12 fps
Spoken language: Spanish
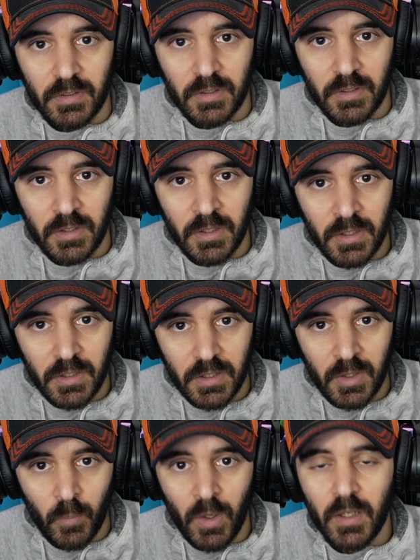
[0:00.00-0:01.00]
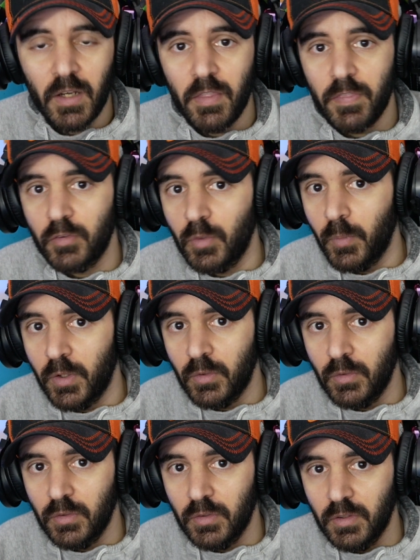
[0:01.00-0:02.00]
Y igual que le dices lo
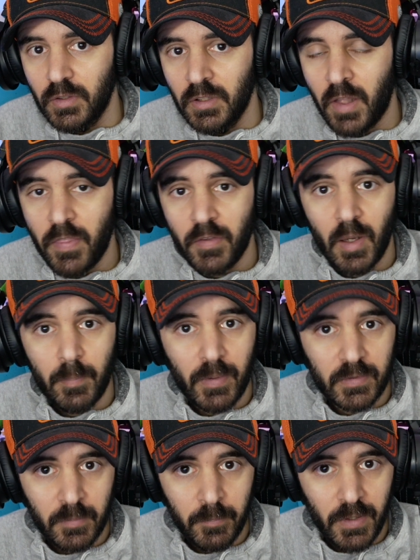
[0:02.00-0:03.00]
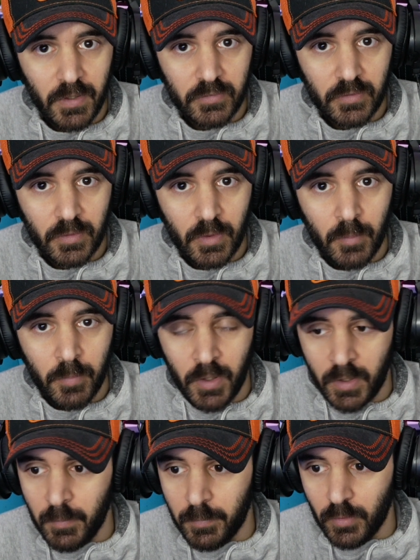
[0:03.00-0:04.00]
bueno, le dices las partes malas. Por
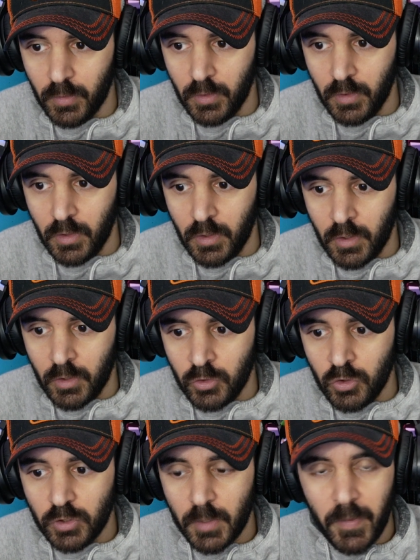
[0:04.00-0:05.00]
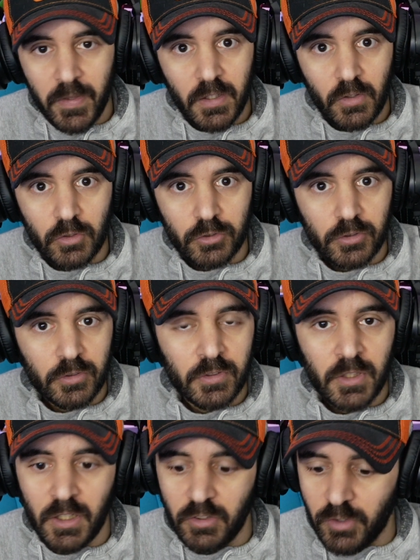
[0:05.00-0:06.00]
ejemplo, yo tema de hijos.
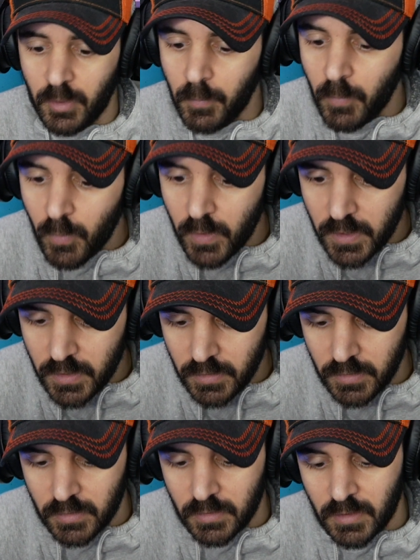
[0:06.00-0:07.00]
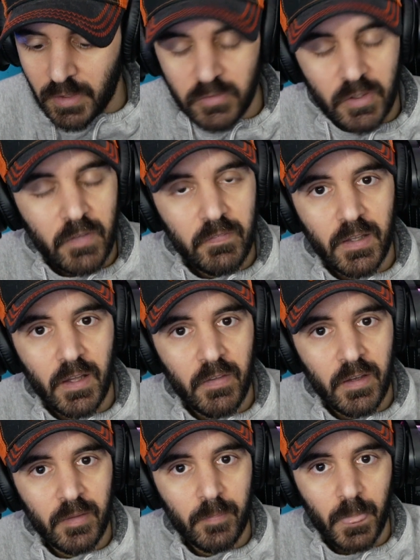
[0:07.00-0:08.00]
Tiene que ser muy la chica
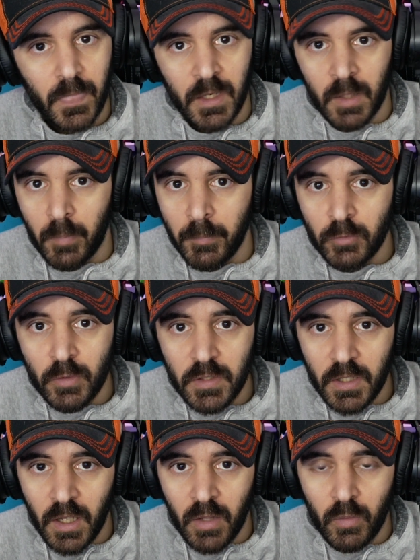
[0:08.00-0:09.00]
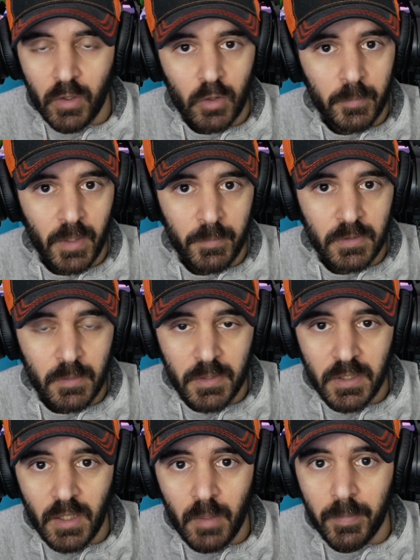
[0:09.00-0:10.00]
indicada, en el momento indicado, económicamente
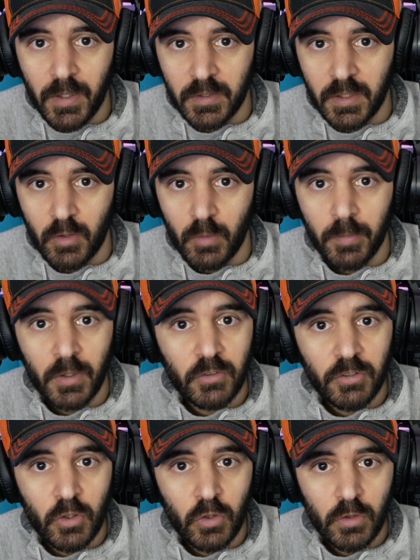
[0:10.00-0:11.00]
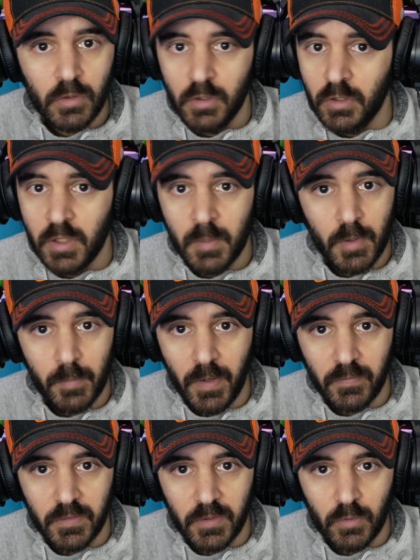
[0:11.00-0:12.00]
bien y tal, para tenerlo. Porque si no, ni me lo
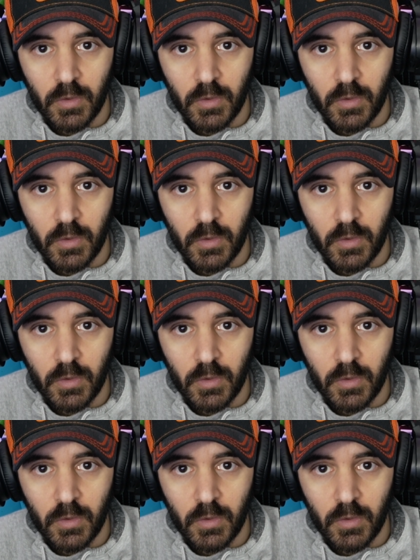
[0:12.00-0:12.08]
planteo.